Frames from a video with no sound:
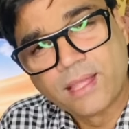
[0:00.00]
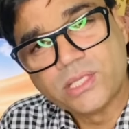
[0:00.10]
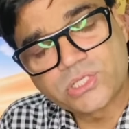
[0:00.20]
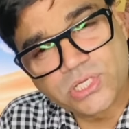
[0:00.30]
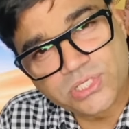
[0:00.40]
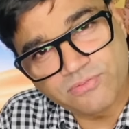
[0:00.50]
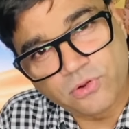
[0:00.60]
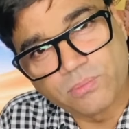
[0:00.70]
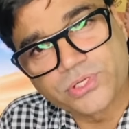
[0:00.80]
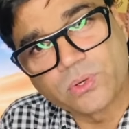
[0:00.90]
स्ट्रक्चर
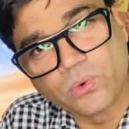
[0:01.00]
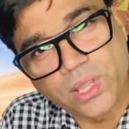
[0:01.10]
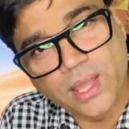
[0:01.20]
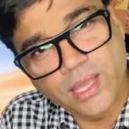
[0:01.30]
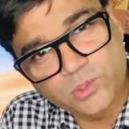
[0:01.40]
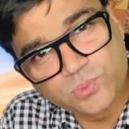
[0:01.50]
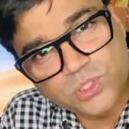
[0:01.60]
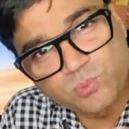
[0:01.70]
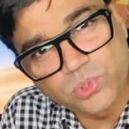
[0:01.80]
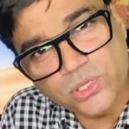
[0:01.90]
फॉर्मेशन हो गया है
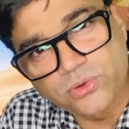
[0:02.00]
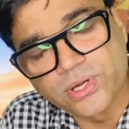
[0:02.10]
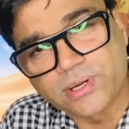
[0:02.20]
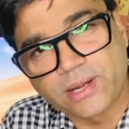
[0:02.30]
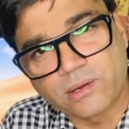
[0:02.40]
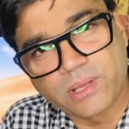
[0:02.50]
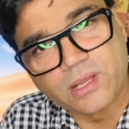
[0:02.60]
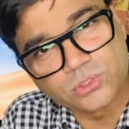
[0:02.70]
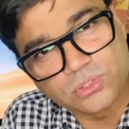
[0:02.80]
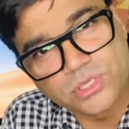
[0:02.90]
इस पूरी यूनिट रेक्ट में
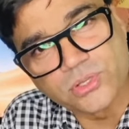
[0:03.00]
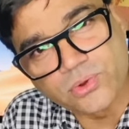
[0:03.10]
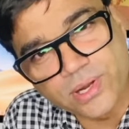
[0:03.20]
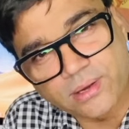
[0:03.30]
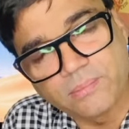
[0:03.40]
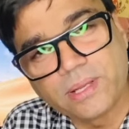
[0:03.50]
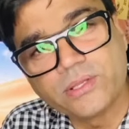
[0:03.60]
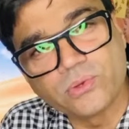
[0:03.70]
खासतौर से यूरेटर में